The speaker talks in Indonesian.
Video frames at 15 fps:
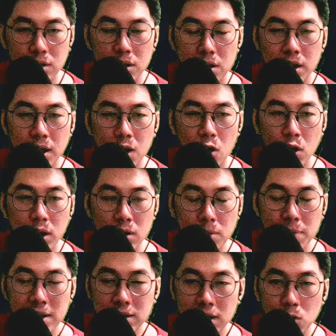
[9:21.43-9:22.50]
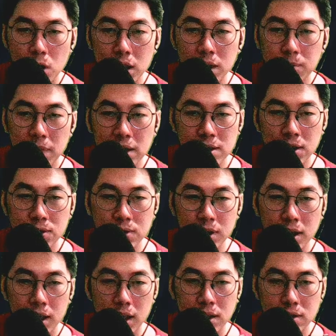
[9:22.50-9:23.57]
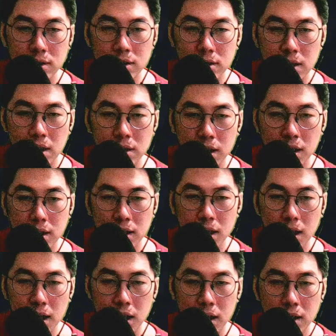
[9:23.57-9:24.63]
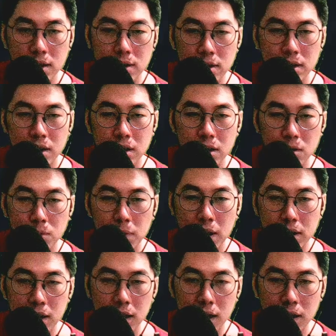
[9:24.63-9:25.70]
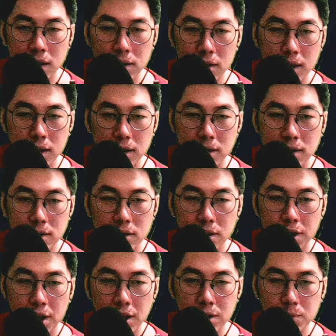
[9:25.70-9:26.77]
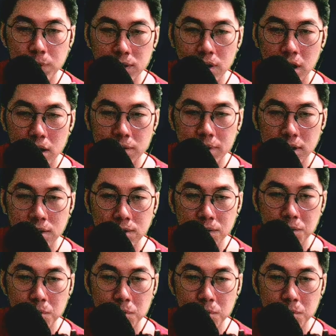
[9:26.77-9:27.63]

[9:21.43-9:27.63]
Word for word: ini koin udah pasti 25 satunya ya sisanya ya ini lumayan lah XP udah nggak perlu